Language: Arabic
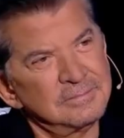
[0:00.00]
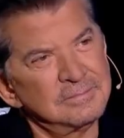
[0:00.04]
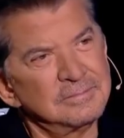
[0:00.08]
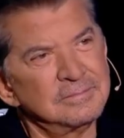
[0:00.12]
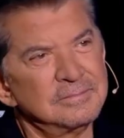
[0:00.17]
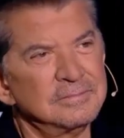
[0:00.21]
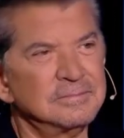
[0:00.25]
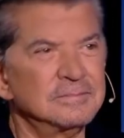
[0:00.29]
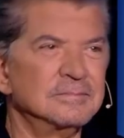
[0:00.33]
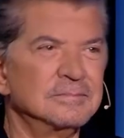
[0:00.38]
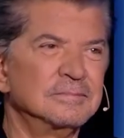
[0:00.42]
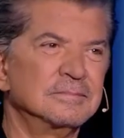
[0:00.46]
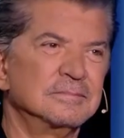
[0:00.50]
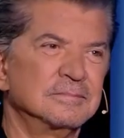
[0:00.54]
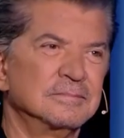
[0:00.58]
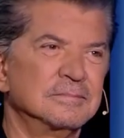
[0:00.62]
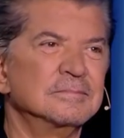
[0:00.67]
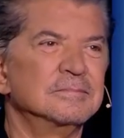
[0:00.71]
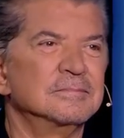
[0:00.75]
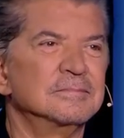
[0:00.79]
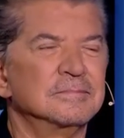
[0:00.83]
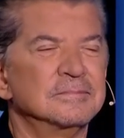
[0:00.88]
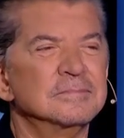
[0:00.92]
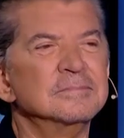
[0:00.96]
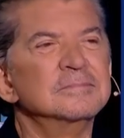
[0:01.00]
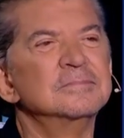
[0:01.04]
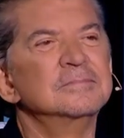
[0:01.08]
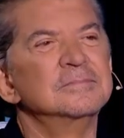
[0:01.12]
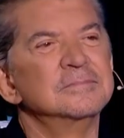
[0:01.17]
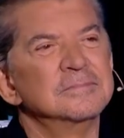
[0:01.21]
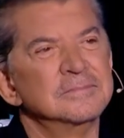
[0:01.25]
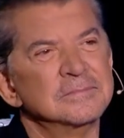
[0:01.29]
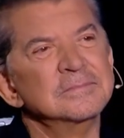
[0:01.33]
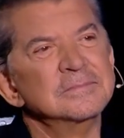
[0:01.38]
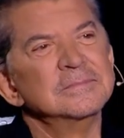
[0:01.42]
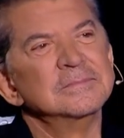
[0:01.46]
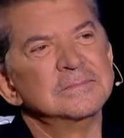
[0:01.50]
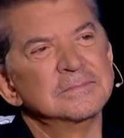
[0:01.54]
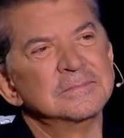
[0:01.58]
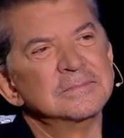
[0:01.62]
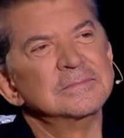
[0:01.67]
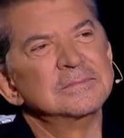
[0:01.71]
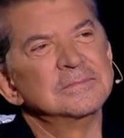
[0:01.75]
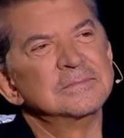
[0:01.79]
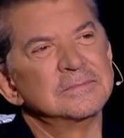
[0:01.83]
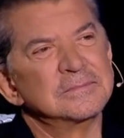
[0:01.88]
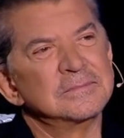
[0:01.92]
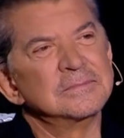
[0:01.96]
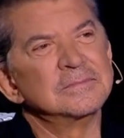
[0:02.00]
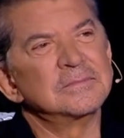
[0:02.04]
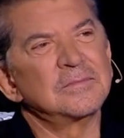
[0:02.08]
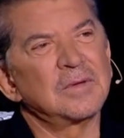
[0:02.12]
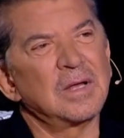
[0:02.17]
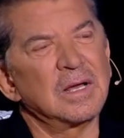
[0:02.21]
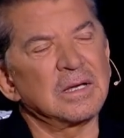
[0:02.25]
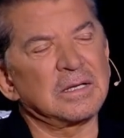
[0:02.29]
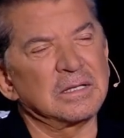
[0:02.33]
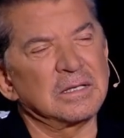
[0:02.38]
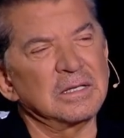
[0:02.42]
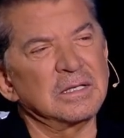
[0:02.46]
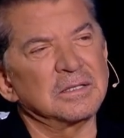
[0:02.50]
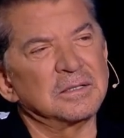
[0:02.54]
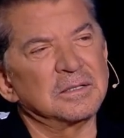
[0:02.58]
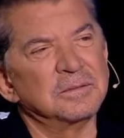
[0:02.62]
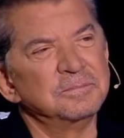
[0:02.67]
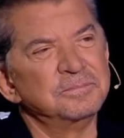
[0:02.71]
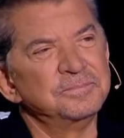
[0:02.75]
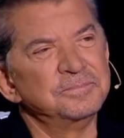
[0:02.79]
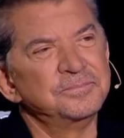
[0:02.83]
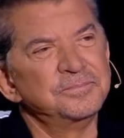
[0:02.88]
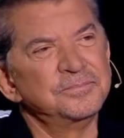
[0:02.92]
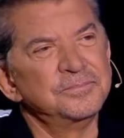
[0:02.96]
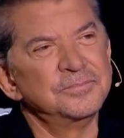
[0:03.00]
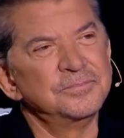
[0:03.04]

بعرف شو يعني بالاغاني اكيد عم تسمعهم اكيد بتعرف فيهم